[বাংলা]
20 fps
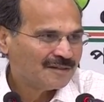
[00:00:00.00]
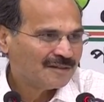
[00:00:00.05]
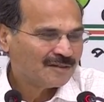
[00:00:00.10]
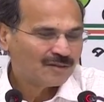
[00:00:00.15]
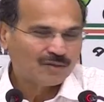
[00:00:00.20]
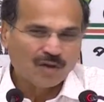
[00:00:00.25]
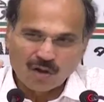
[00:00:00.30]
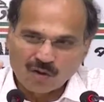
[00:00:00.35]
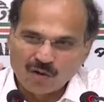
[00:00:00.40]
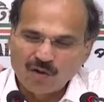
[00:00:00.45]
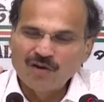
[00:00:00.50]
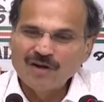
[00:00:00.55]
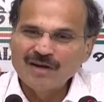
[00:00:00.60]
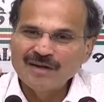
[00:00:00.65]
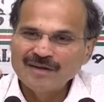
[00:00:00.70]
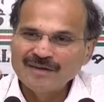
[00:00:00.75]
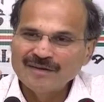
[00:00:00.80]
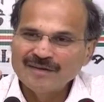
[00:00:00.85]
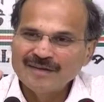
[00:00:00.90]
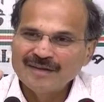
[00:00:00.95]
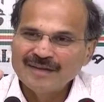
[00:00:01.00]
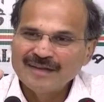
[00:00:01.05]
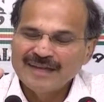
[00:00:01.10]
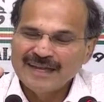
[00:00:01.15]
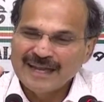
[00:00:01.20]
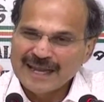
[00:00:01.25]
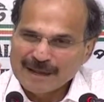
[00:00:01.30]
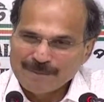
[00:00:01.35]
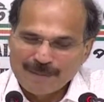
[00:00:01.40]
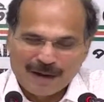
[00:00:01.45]
তখন
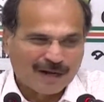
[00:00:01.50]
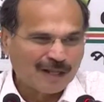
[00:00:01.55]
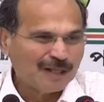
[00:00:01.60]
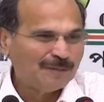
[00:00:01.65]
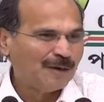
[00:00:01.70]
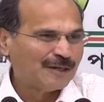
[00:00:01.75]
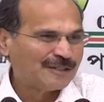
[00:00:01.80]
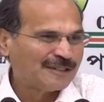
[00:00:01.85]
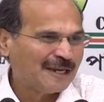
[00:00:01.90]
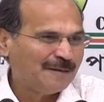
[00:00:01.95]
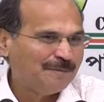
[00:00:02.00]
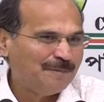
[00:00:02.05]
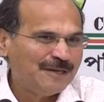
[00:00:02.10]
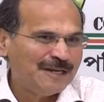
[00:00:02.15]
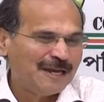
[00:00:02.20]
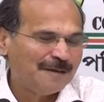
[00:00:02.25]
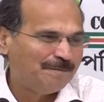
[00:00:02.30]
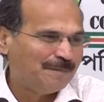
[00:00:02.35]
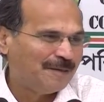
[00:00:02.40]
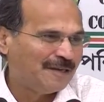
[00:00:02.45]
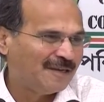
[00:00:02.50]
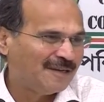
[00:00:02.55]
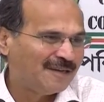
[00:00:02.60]
এ ভারতবর্ষের বিজেপি